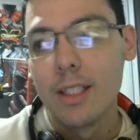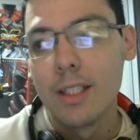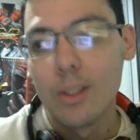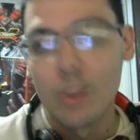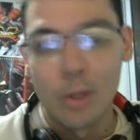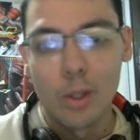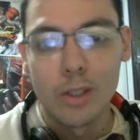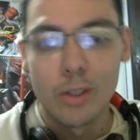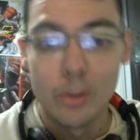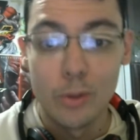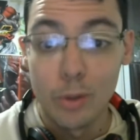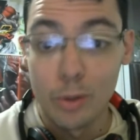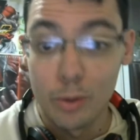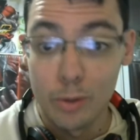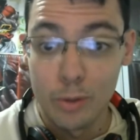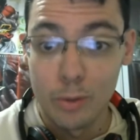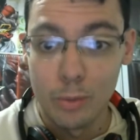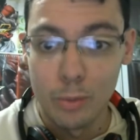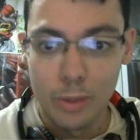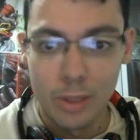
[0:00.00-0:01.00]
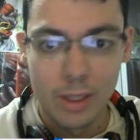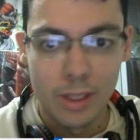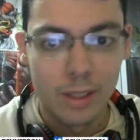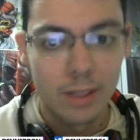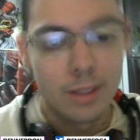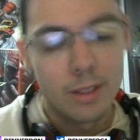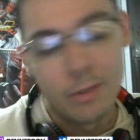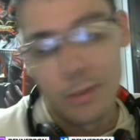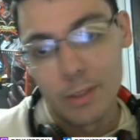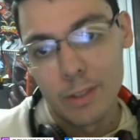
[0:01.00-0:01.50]
gosta de jogos de luta
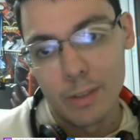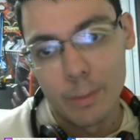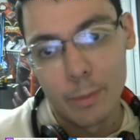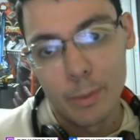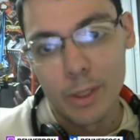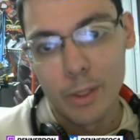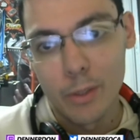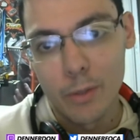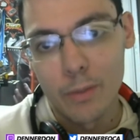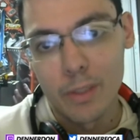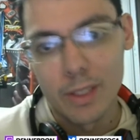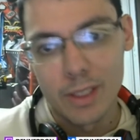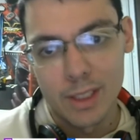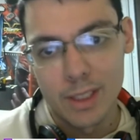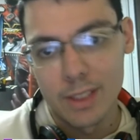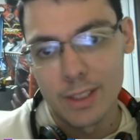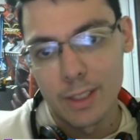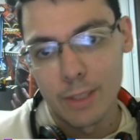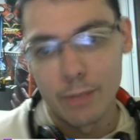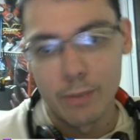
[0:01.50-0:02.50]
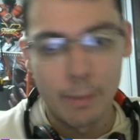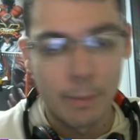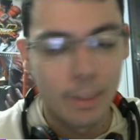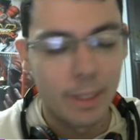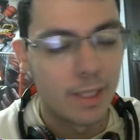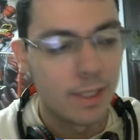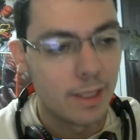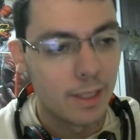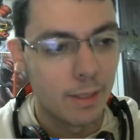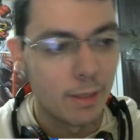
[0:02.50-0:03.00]
e você vai poder conversar e você não vai
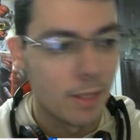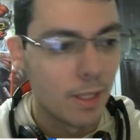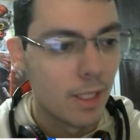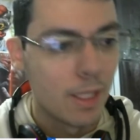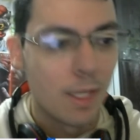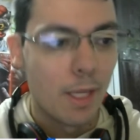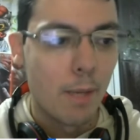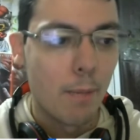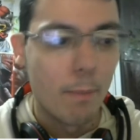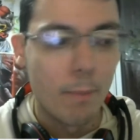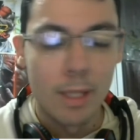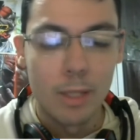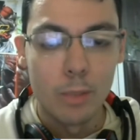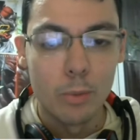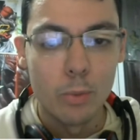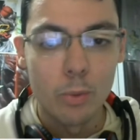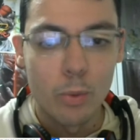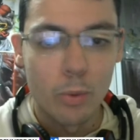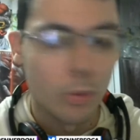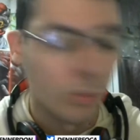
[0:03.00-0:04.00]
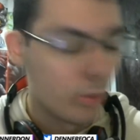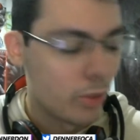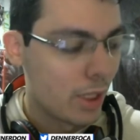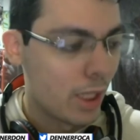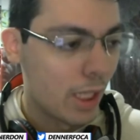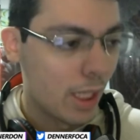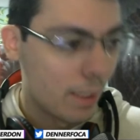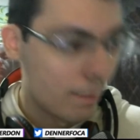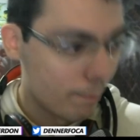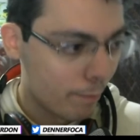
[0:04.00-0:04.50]
parecer maluco ou
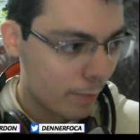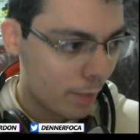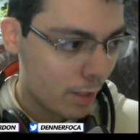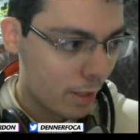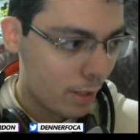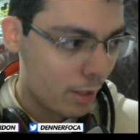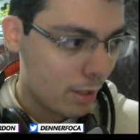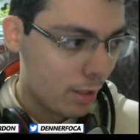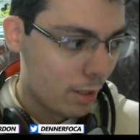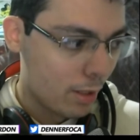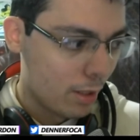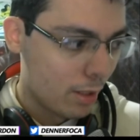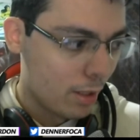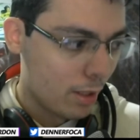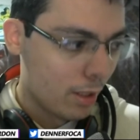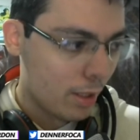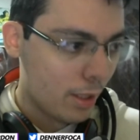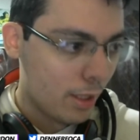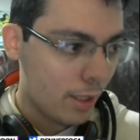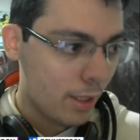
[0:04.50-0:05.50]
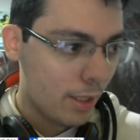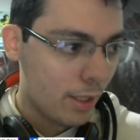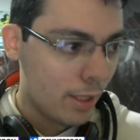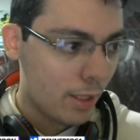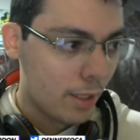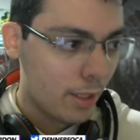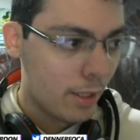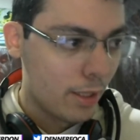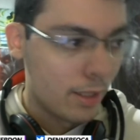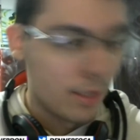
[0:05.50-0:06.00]
sei lá.
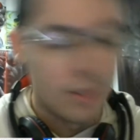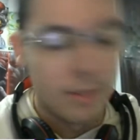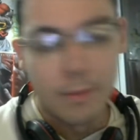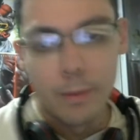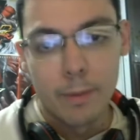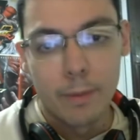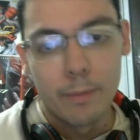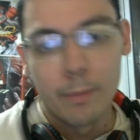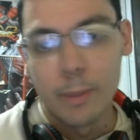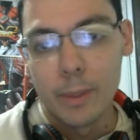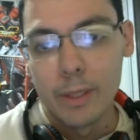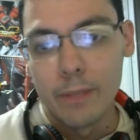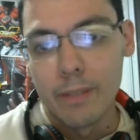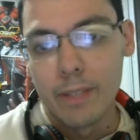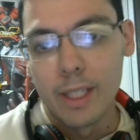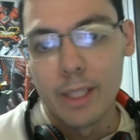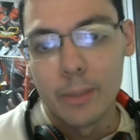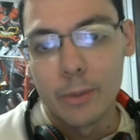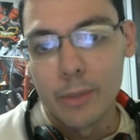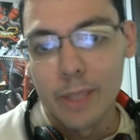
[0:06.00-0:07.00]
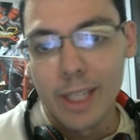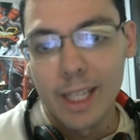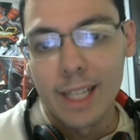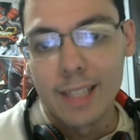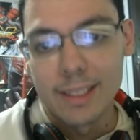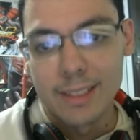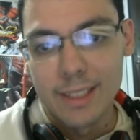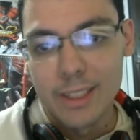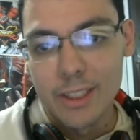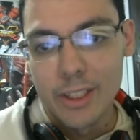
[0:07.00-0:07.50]
É, e vai poder falar todas
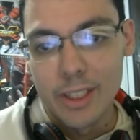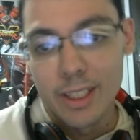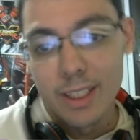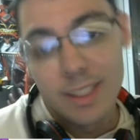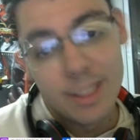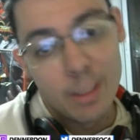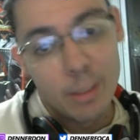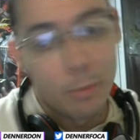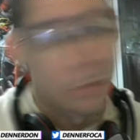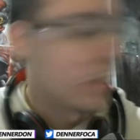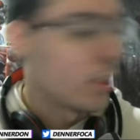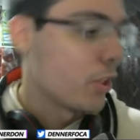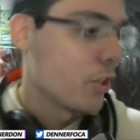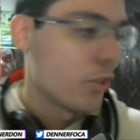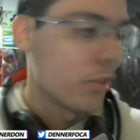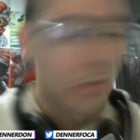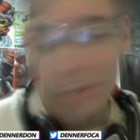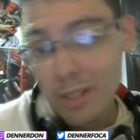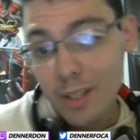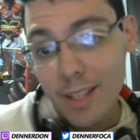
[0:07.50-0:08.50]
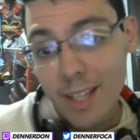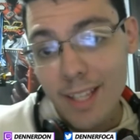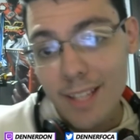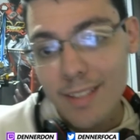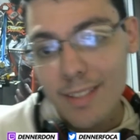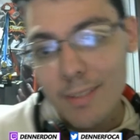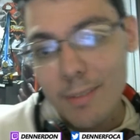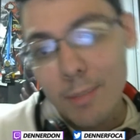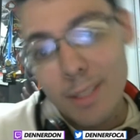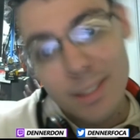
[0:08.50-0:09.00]
aquelas legendas que muita gente não
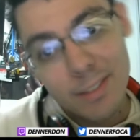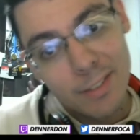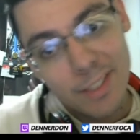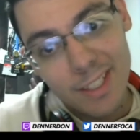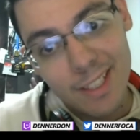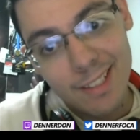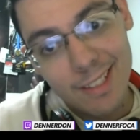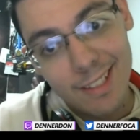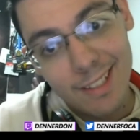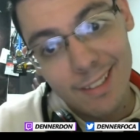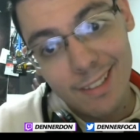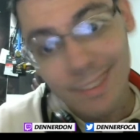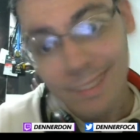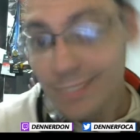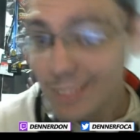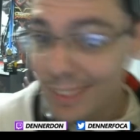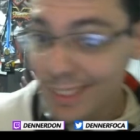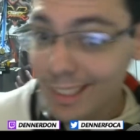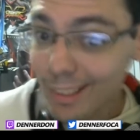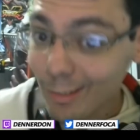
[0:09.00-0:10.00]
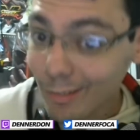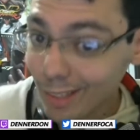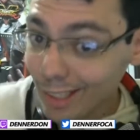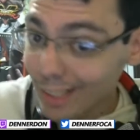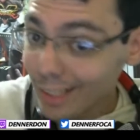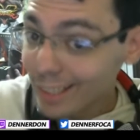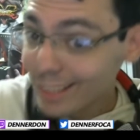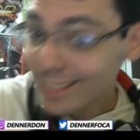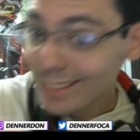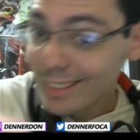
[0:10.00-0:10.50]
entende, mas se você quiser, você está no
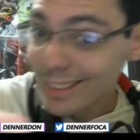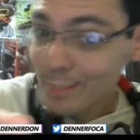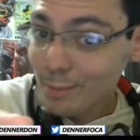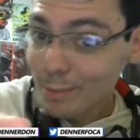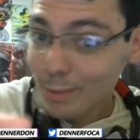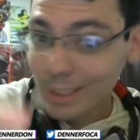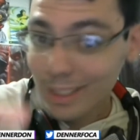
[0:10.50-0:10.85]
lugar certo para